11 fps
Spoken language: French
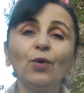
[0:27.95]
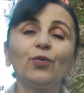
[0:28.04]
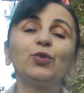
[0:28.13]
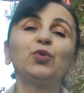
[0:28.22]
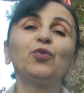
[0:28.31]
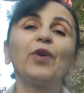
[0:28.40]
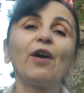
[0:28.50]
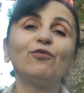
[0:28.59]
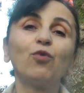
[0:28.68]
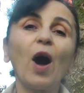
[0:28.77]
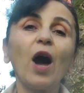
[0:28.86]
vous devez
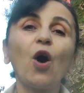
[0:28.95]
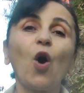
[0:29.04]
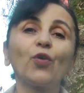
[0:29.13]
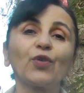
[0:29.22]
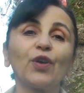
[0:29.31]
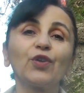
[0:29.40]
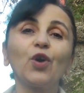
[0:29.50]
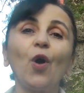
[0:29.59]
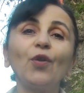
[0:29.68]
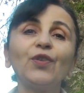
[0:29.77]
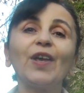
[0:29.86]
avoir entre
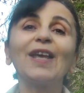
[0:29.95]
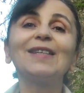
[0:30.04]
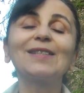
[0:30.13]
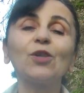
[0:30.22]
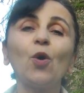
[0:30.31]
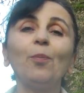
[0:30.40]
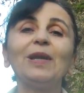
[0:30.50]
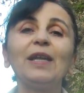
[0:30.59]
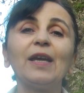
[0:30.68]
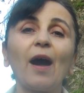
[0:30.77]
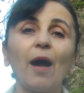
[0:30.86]
30 et 100
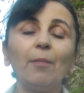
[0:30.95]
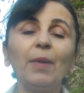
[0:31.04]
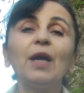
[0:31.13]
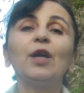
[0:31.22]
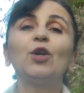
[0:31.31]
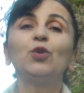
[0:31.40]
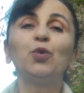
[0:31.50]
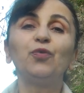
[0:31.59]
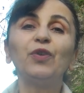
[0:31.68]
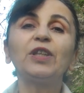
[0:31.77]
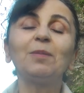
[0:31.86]
mg de
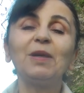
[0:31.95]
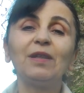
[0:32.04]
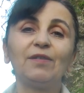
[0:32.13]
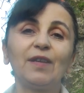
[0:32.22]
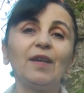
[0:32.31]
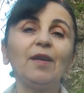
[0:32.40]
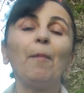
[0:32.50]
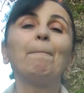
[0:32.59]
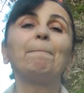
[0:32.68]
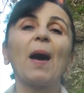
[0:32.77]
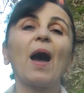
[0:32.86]
vitamine D
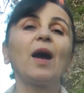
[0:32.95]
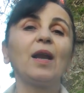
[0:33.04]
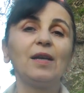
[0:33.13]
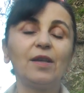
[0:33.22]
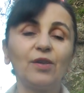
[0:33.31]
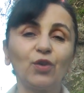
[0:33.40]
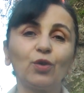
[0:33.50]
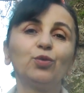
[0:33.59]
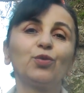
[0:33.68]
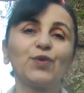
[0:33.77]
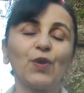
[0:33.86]
par litre
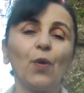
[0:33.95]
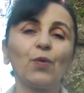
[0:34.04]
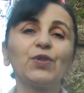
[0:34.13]
de sang.